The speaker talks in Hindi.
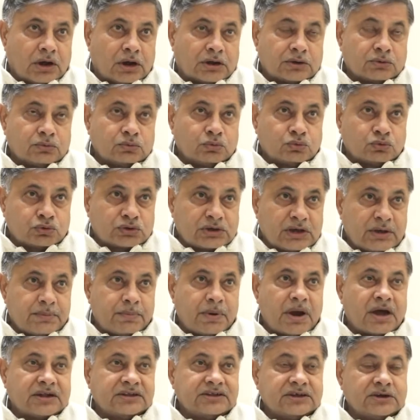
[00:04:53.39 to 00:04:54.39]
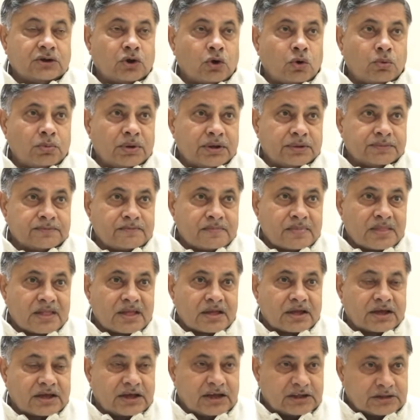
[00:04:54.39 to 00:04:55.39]
और उसके बाद ही गांव में
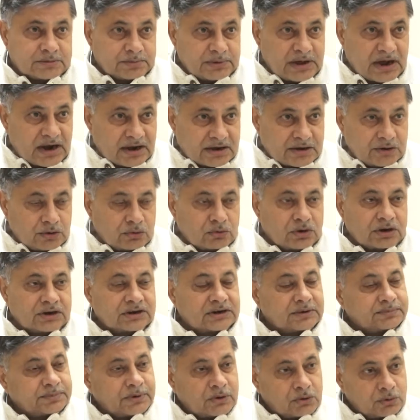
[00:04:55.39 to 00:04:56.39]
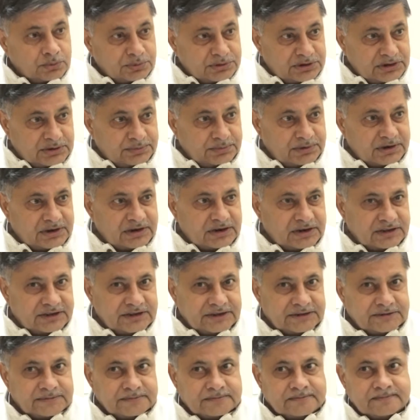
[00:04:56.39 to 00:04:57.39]
खेत में आठ नौ घंटे पावर बिजली मिलने
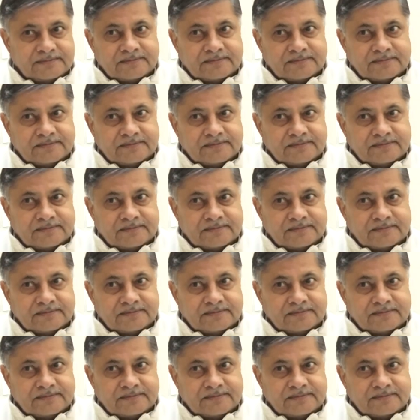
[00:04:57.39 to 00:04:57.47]
लगी